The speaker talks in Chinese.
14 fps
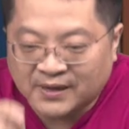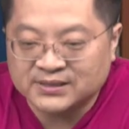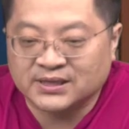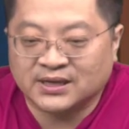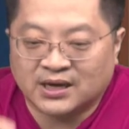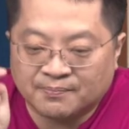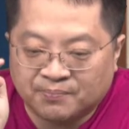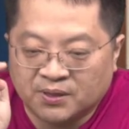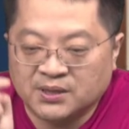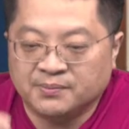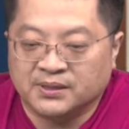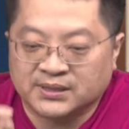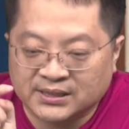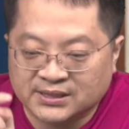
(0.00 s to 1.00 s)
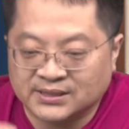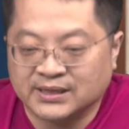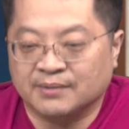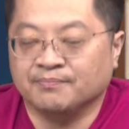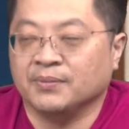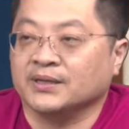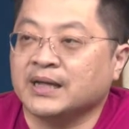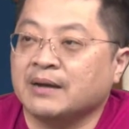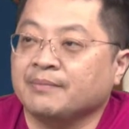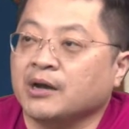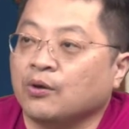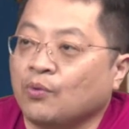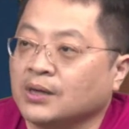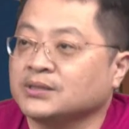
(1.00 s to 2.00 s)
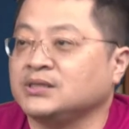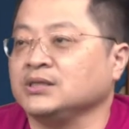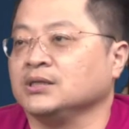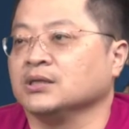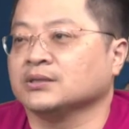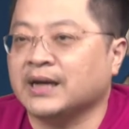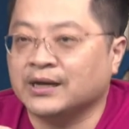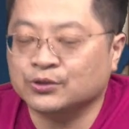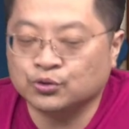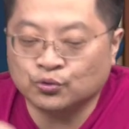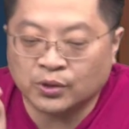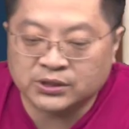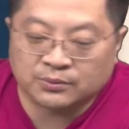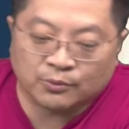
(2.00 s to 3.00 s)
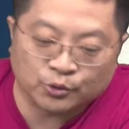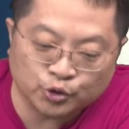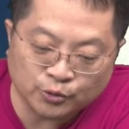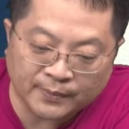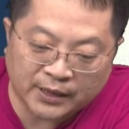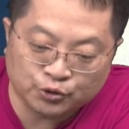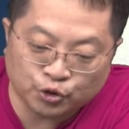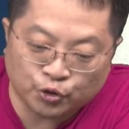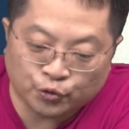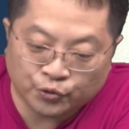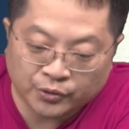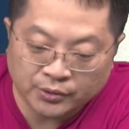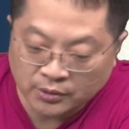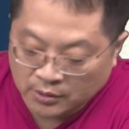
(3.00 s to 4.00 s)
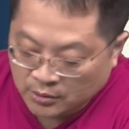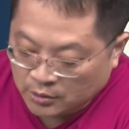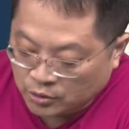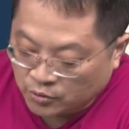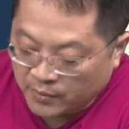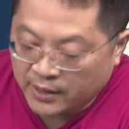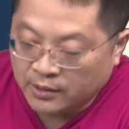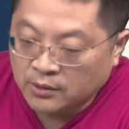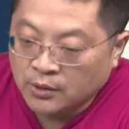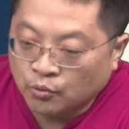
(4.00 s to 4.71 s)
现它本益比才十三倍，大家不要忘记了当初为什么我去买瑞云，对不对？